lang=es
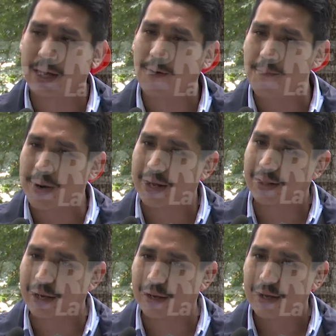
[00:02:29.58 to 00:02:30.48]
que
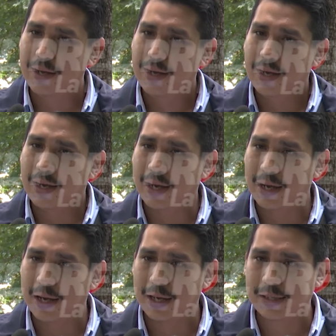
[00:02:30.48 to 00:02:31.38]
comprenden
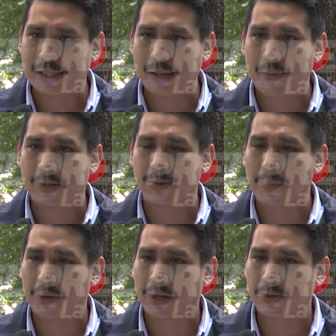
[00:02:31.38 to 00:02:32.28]
eh, el Sistema Nacional
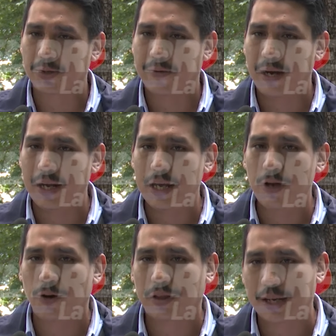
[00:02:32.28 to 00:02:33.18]
de Protección Civil y
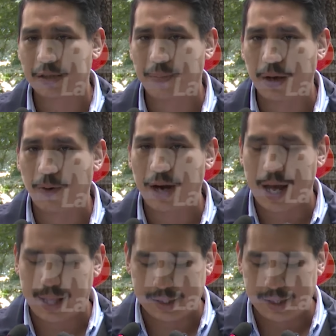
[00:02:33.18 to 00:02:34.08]
otras
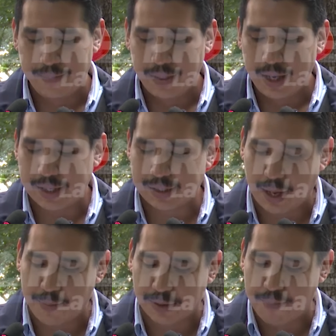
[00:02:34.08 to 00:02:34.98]
vinculadas
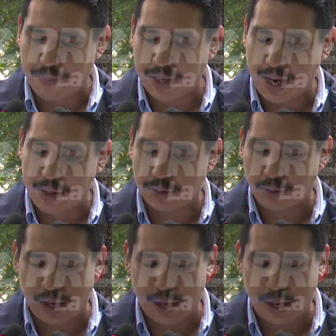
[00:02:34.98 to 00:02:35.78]
estamos empeñados con